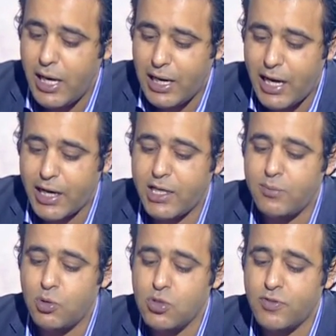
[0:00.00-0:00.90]
الحجاج
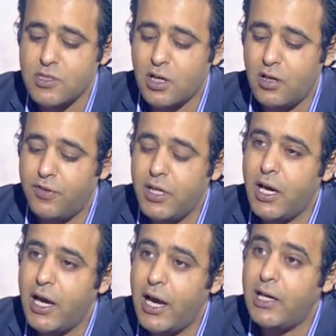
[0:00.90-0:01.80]
بن يوسف
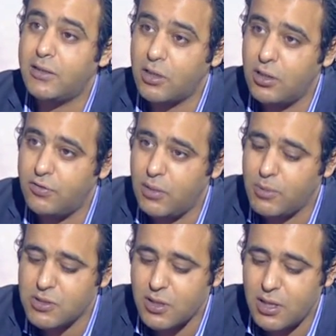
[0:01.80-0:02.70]
الثقافيه قال اتقي في
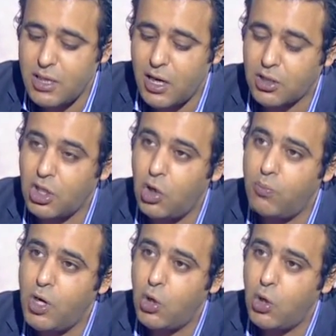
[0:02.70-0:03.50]
المصريين أرضهم